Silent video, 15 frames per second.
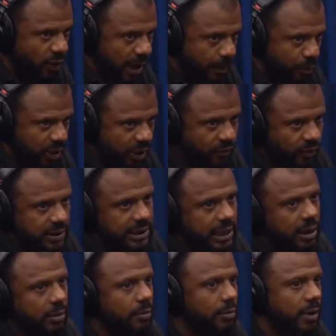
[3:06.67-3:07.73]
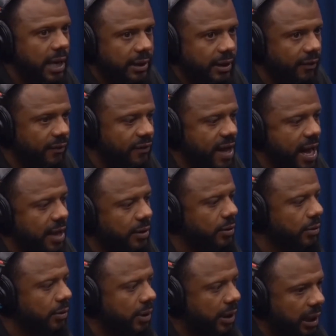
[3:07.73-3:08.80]
porque você era um moleque enfiado
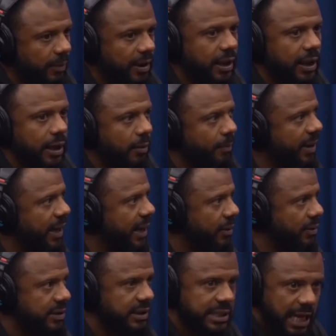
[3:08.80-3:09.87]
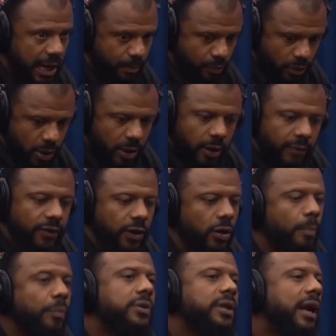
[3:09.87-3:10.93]
no crime querendo pagar um sapo,
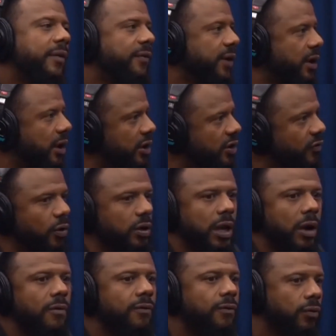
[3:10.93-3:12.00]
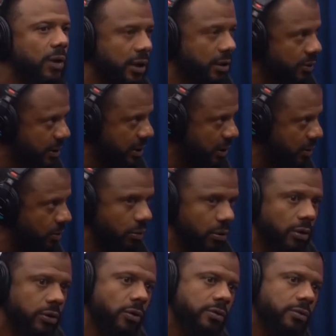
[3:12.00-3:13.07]
virou pro traficante e falou: dá um fura que eu seguro,
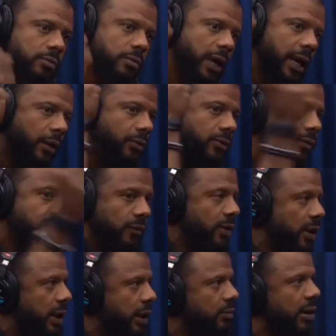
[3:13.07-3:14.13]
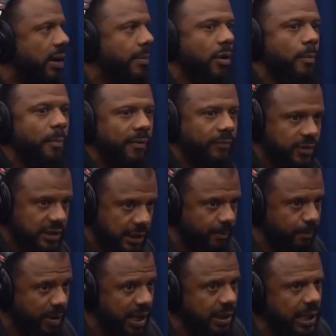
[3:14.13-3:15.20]
eu dou um, um fura na tua mão para você
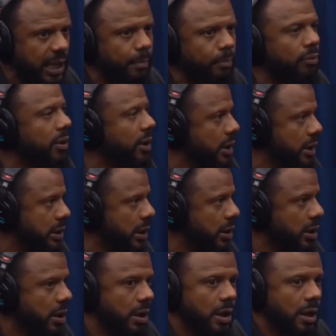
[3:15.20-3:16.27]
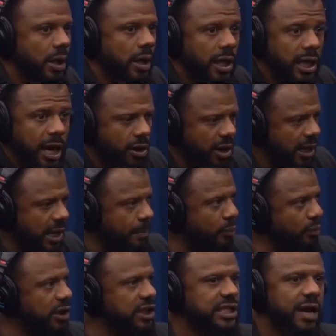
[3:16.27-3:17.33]
peitar a polícia. E a hora que a
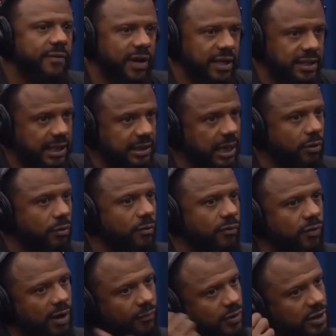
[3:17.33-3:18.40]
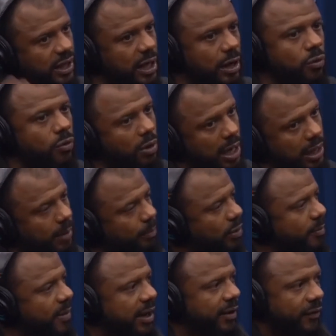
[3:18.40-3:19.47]
polícia vem, você tá com fura, você recuar, depois
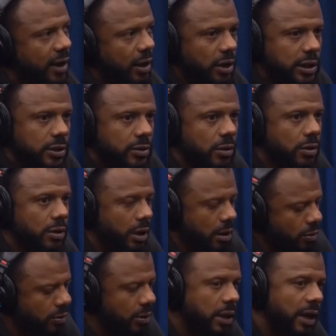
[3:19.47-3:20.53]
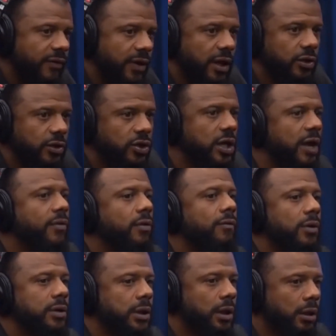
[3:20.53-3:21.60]
como é que fica nossas contas? Eu, traficante-chefe com
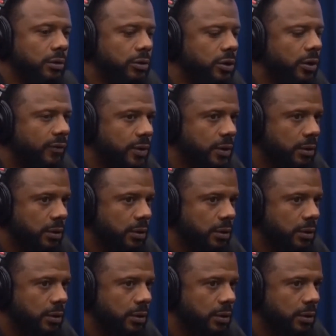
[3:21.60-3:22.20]
você, eu não te dei o fuzil?